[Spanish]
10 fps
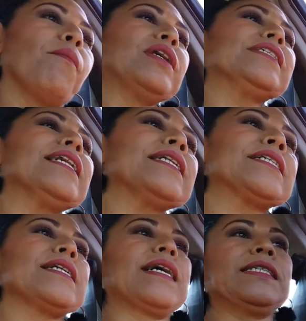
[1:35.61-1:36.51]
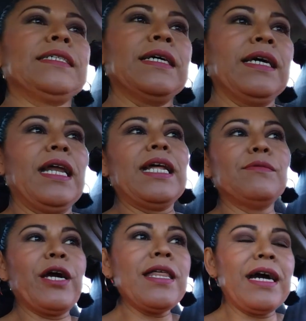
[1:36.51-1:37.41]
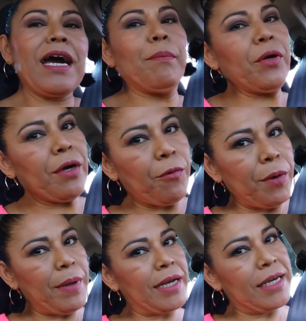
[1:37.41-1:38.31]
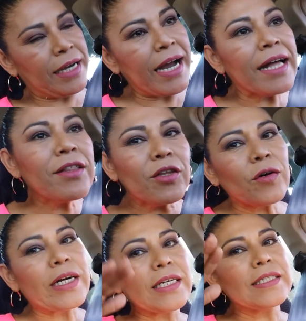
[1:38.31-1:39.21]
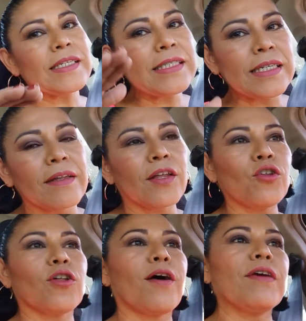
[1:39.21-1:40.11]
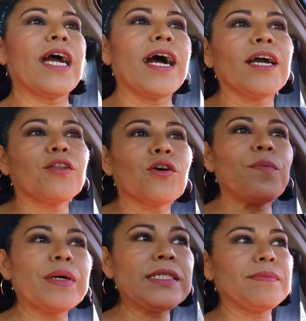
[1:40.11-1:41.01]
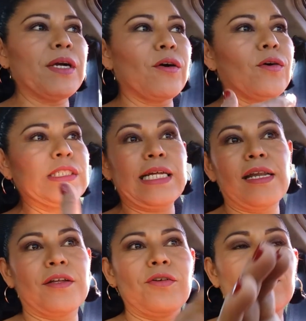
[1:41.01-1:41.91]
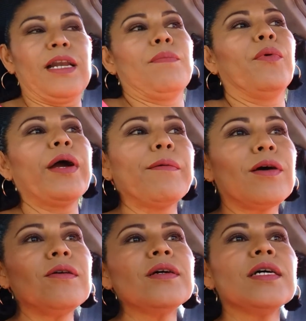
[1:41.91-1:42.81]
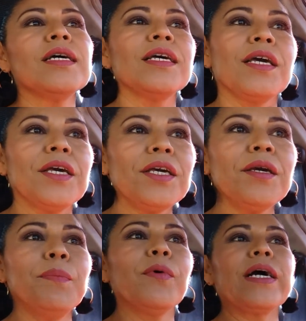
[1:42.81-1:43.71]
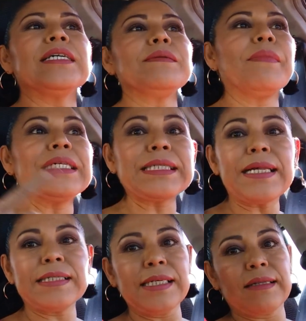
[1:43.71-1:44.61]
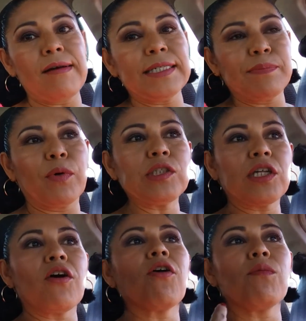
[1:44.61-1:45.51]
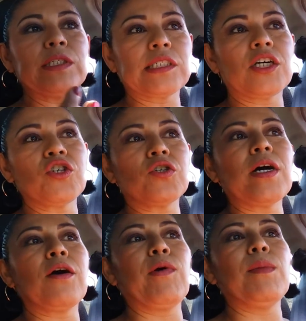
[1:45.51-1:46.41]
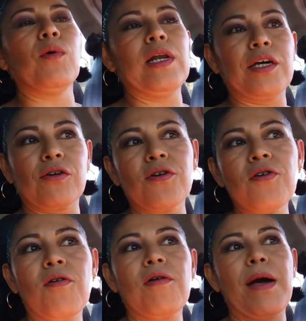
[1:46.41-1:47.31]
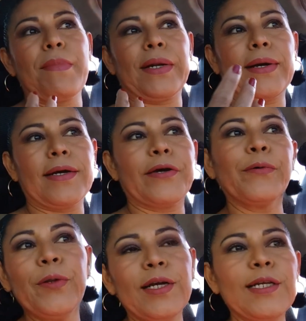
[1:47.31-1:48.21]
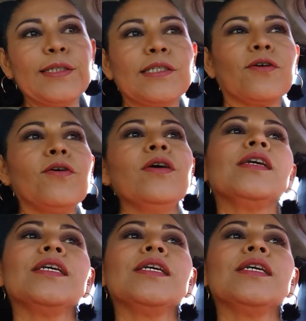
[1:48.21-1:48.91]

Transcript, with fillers: Pues nada chicas, las voy a dejar porque voy manejando, aquí se siente, todavía hay topes, vengo saliendo del pueblo. Y pues más tardecita les posteo cómo es que yo hago el mole rojo, la marca que utilizo